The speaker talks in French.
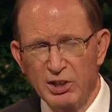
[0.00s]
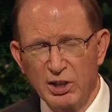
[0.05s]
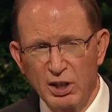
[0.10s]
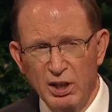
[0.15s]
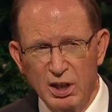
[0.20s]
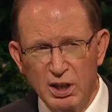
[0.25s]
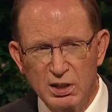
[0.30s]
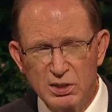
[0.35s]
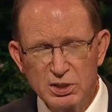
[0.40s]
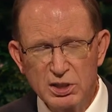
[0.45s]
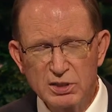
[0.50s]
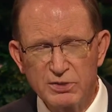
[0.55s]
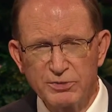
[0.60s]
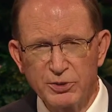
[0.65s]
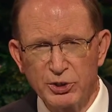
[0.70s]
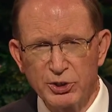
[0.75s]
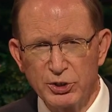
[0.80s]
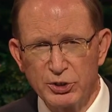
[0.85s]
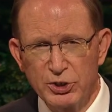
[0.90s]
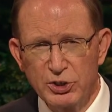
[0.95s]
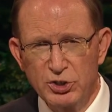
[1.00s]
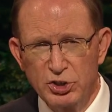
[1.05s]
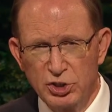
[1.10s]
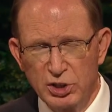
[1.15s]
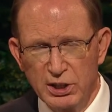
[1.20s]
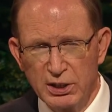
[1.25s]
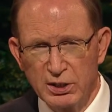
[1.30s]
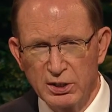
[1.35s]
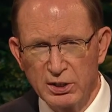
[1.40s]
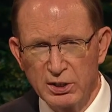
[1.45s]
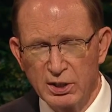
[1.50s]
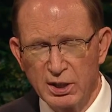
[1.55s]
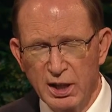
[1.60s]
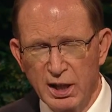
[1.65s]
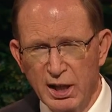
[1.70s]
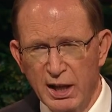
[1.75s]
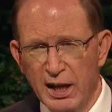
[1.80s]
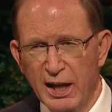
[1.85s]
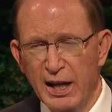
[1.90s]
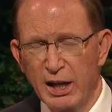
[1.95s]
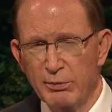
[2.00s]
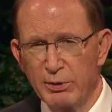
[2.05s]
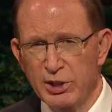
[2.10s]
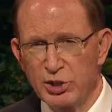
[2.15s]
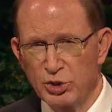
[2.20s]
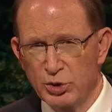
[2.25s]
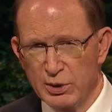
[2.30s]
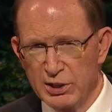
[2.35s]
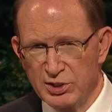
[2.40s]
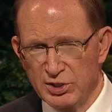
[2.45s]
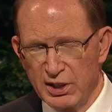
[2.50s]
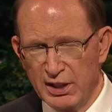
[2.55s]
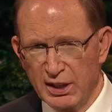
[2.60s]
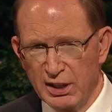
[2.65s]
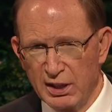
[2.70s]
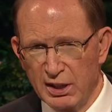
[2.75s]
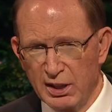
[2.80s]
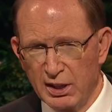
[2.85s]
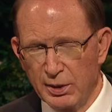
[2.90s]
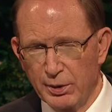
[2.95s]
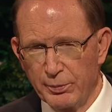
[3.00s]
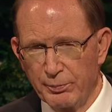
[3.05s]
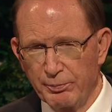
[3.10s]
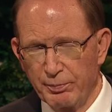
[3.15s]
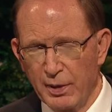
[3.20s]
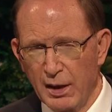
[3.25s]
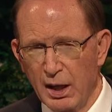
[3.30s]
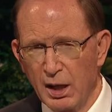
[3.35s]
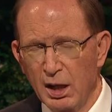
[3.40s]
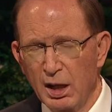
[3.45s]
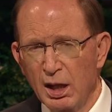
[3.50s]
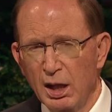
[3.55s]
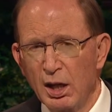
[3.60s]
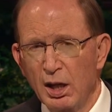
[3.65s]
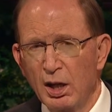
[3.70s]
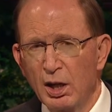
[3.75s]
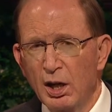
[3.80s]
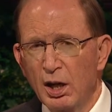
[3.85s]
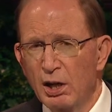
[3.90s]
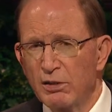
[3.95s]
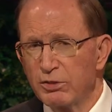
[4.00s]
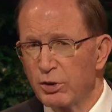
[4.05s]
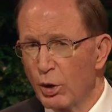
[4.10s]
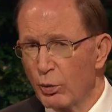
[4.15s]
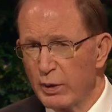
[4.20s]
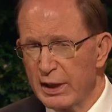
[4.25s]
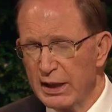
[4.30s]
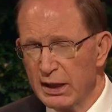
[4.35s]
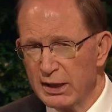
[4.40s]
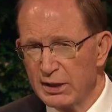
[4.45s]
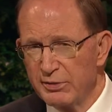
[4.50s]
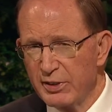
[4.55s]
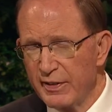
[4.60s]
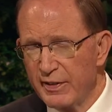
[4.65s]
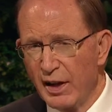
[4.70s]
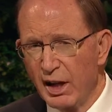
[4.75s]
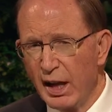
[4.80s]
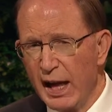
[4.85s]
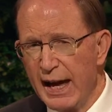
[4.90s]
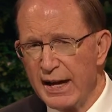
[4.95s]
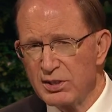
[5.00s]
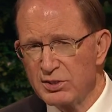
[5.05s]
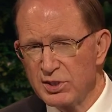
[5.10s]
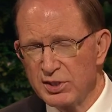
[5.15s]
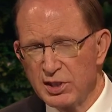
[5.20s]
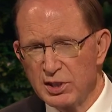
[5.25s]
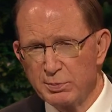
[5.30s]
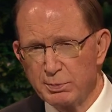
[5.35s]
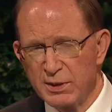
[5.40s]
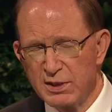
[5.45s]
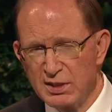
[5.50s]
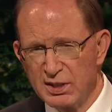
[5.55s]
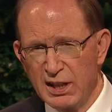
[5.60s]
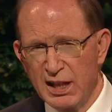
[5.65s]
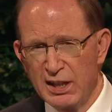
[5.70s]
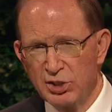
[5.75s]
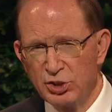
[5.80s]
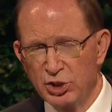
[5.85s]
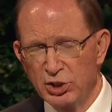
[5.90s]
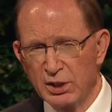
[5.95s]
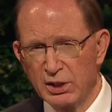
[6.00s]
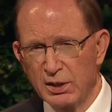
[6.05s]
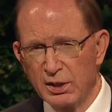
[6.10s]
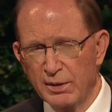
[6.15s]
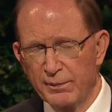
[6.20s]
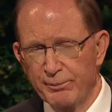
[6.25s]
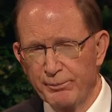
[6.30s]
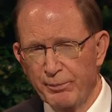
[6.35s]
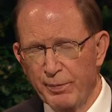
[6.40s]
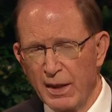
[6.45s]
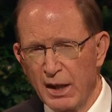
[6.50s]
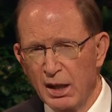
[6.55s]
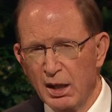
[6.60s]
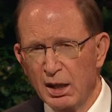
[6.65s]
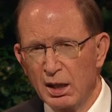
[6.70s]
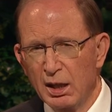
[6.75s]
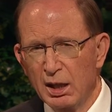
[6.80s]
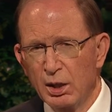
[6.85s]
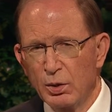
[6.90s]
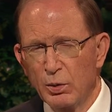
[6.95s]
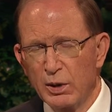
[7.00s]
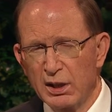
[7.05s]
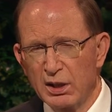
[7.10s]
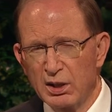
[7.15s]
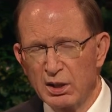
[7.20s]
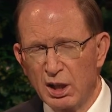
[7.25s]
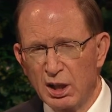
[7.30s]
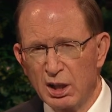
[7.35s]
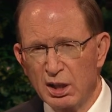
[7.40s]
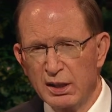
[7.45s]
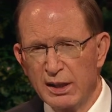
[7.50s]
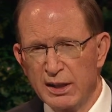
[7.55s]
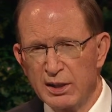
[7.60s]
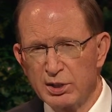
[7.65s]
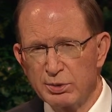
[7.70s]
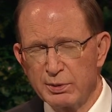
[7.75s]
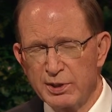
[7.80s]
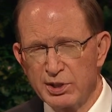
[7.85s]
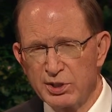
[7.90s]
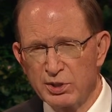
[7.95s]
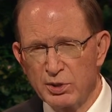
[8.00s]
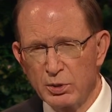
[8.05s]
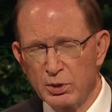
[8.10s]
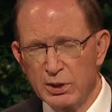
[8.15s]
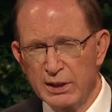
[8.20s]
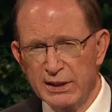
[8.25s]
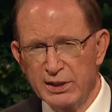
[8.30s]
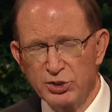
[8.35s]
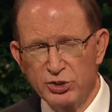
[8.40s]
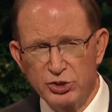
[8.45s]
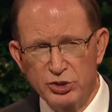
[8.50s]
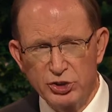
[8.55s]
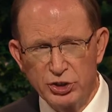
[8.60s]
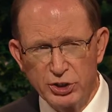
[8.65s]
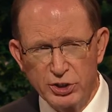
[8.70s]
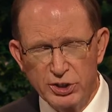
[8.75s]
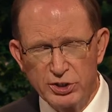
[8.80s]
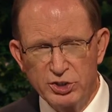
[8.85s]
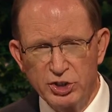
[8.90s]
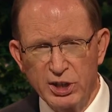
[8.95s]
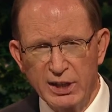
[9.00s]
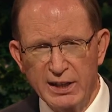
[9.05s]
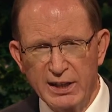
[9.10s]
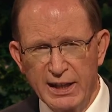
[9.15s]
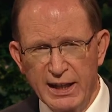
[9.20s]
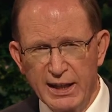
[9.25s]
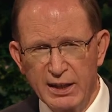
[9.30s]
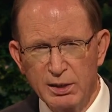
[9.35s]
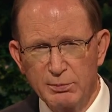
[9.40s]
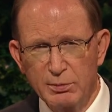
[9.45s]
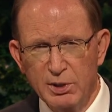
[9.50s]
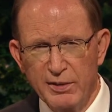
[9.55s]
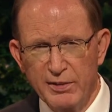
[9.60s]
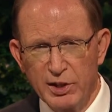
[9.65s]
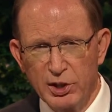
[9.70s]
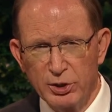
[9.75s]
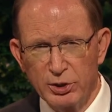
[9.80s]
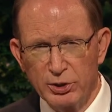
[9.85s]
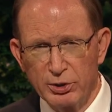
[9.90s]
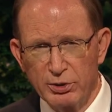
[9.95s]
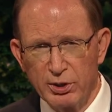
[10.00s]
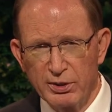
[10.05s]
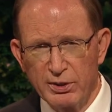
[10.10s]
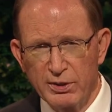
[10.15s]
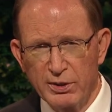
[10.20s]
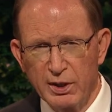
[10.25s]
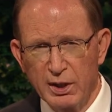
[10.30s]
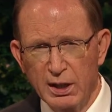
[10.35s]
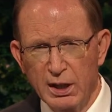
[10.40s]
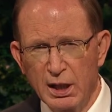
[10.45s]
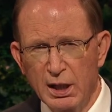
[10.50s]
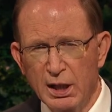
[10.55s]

Comme le Seigneur le prophétisa à Enoch, les tribulations et les temps difficiles nous attendent peut-être. Pourtant, nous aussi avons des raisons de prendre courage et de nous réjouir.